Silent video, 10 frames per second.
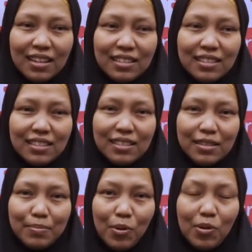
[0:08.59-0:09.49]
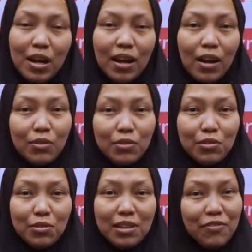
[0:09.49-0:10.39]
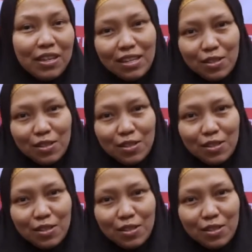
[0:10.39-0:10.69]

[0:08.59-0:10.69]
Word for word: Uh, produk aku Livigi